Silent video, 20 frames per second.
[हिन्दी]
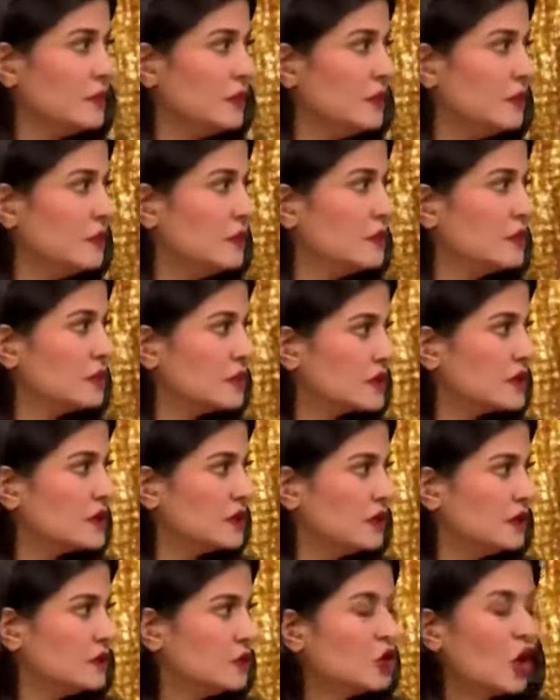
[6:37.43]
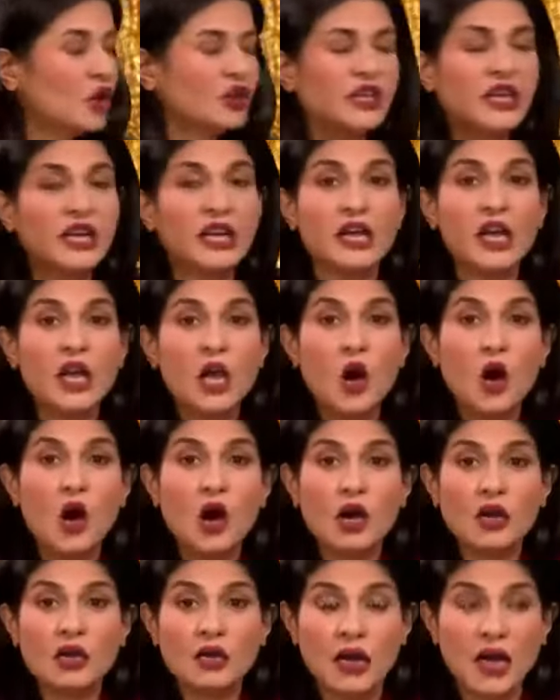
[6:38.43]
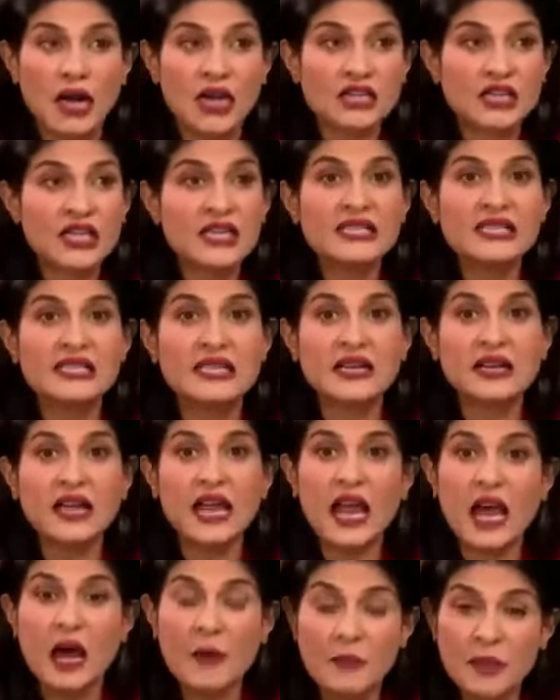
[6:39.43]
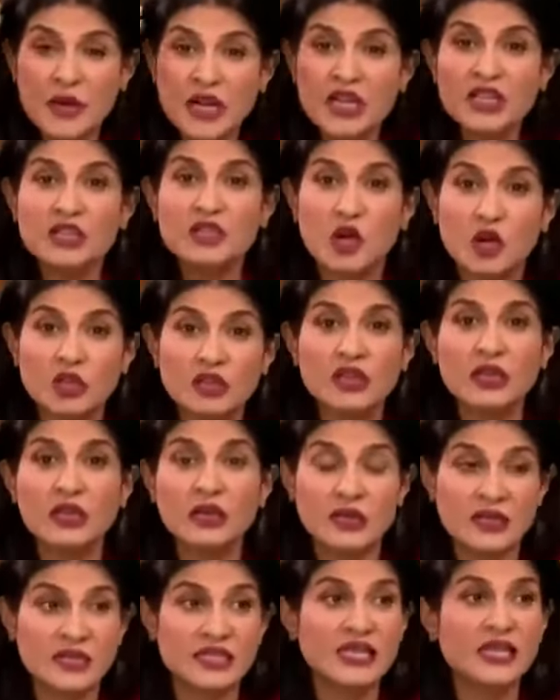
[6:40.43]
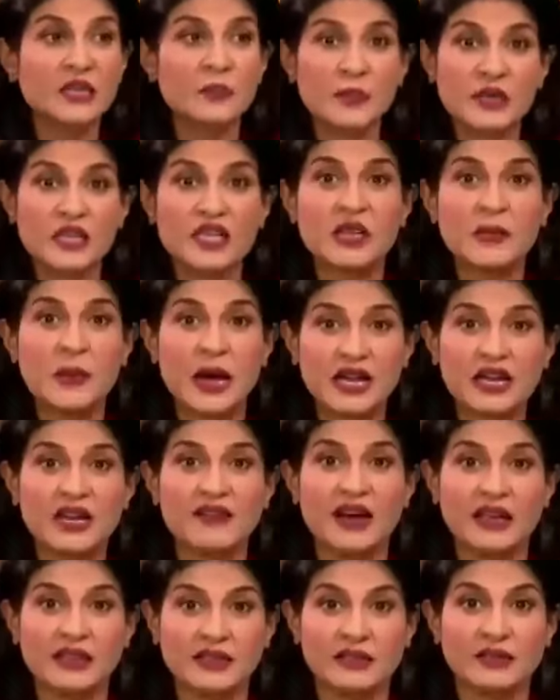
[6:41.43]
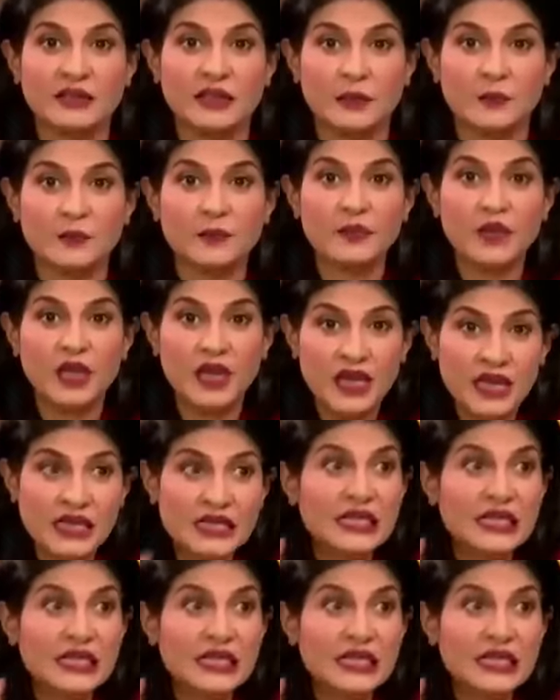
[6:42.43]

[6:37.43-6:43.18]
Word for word: जयंत चौधरी।, चौधरी और अजीत सिंह ने अपनी चौधरी सीट पिछली बार गवा दी थी हाँ।